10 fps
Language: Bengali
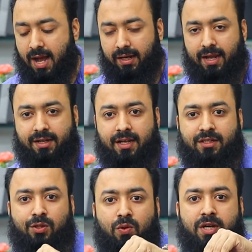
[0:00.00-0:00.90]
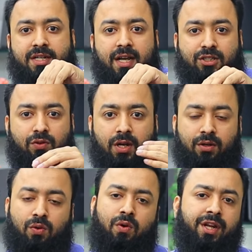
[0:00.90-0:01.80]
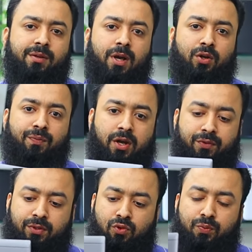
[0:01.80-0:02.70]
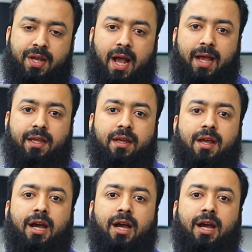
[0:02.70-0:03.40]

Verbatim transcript: আর এটা এটা যে কোয়ালিটি কাজ করার অনেক ভালো পারফরমেন্স খুবই হাই